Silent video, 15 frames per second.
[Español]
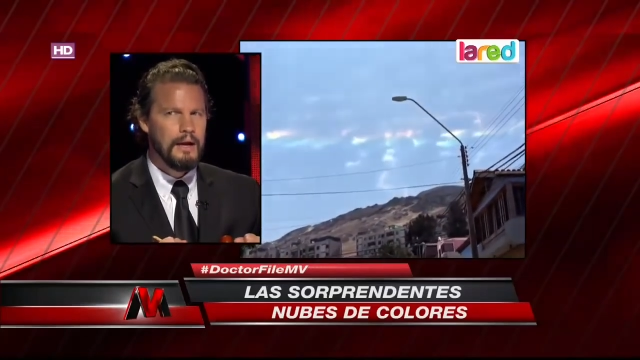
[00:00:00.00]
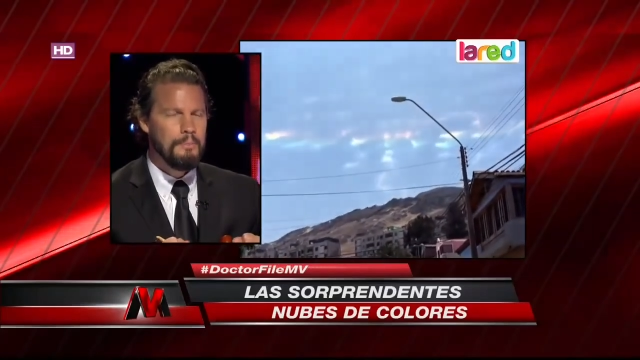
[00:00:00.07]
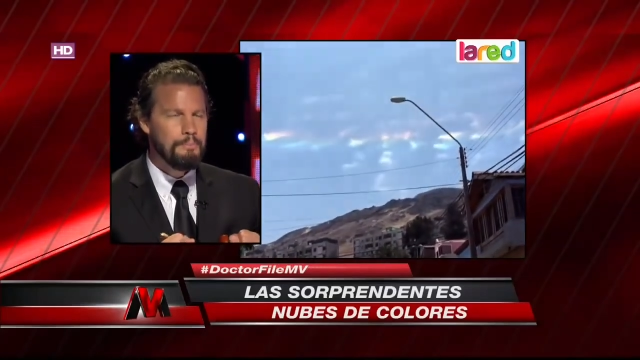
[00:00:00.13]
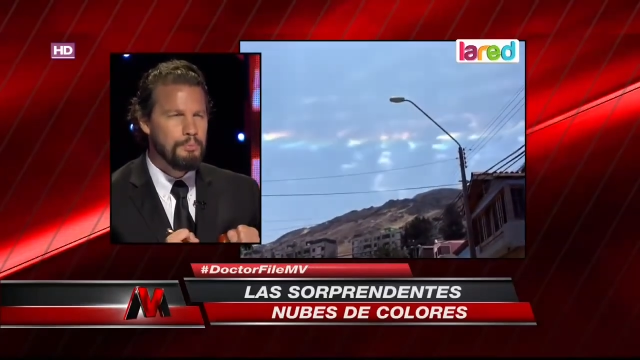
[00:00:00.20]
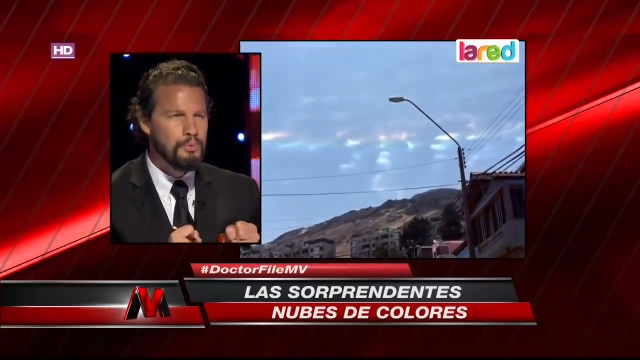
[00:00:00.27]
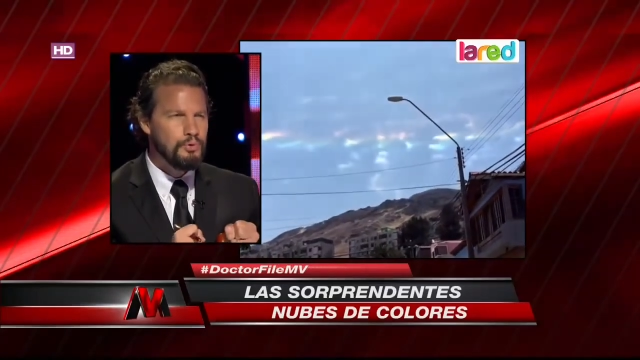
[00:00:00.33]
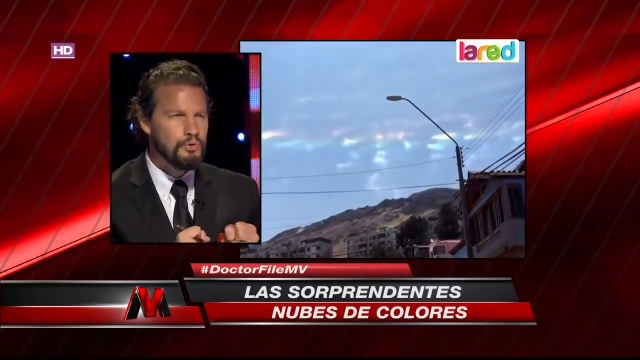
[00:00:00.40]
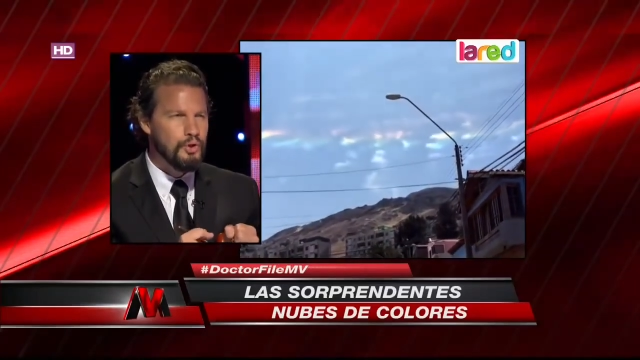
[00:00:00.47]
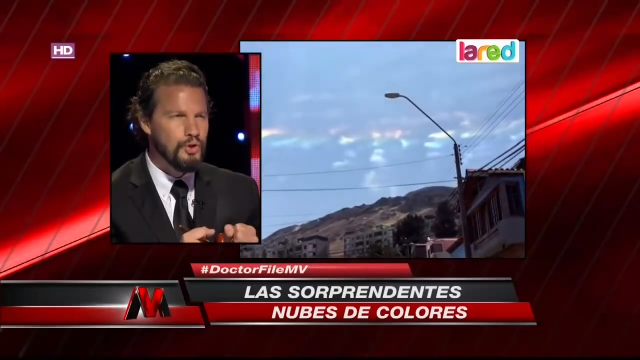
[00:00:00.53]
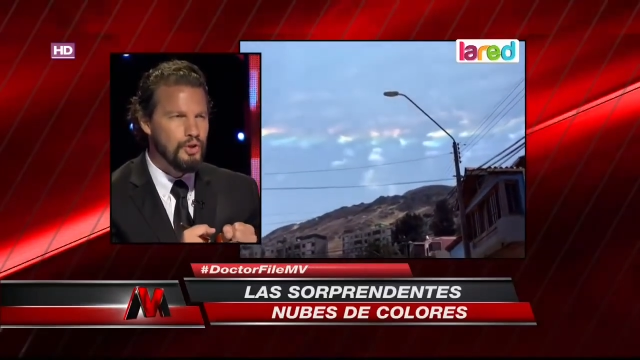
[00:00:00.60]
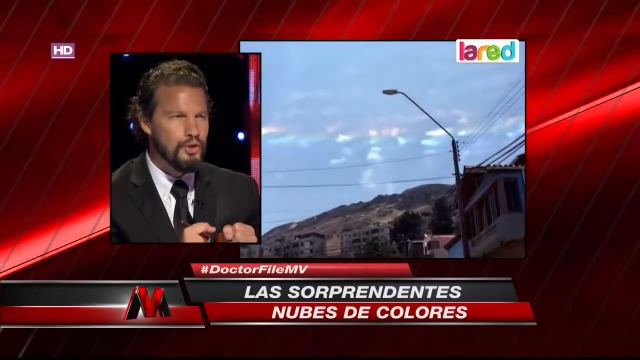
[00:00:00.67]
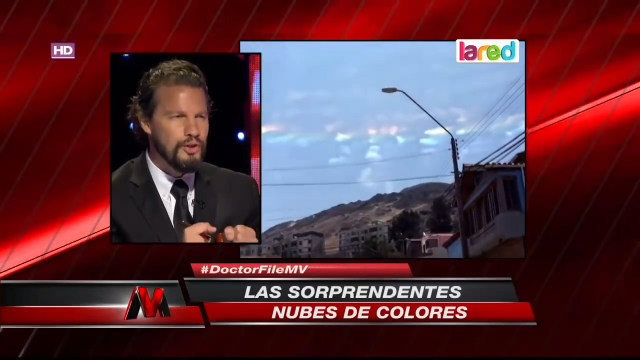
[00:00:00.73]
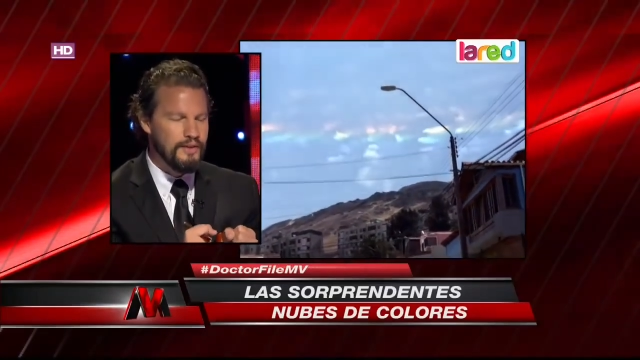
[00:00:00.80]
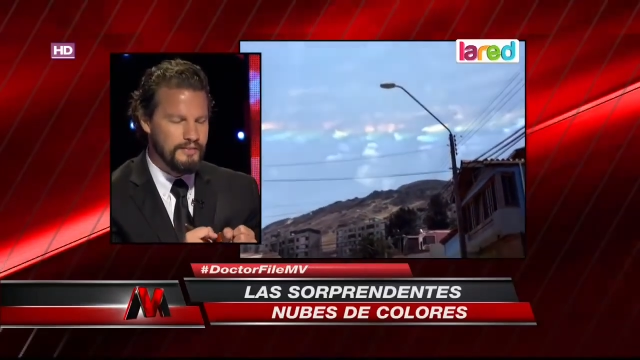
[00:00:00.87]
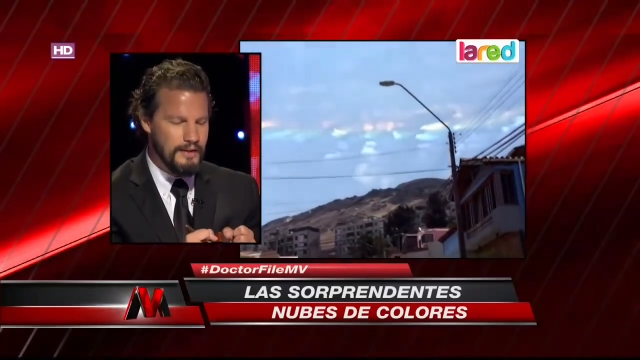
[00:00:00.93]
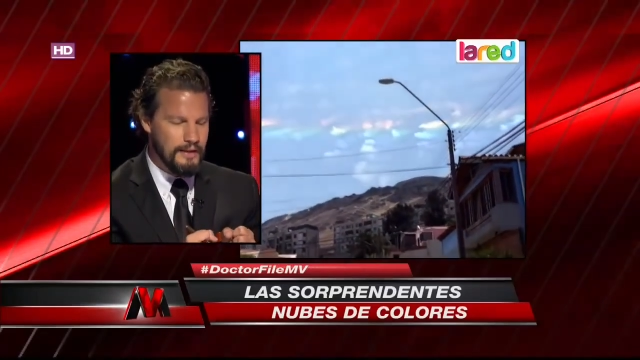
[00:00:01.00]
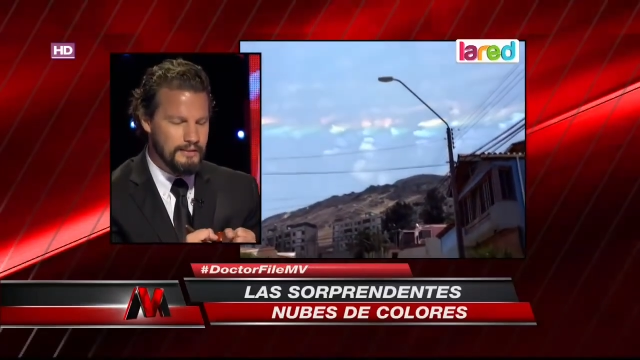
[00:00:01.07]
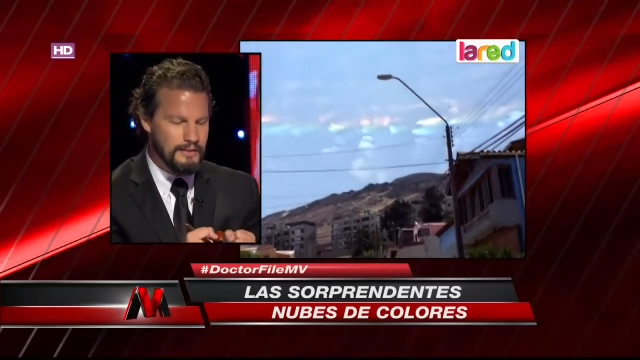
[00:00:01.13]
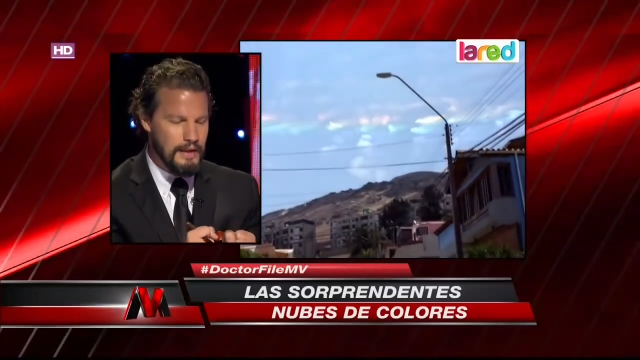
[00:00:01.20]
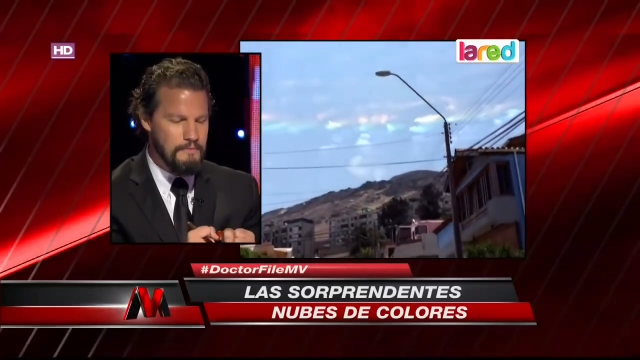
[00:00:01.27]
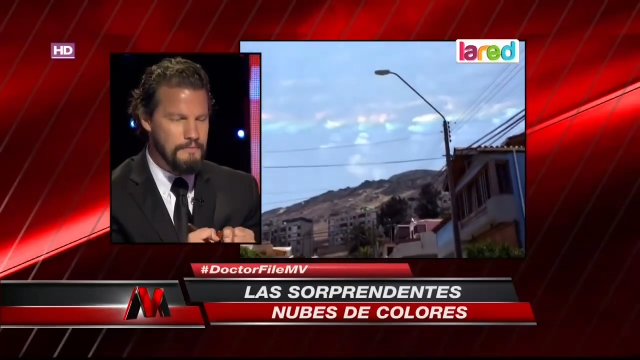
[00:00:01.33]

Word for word: el punto donde se está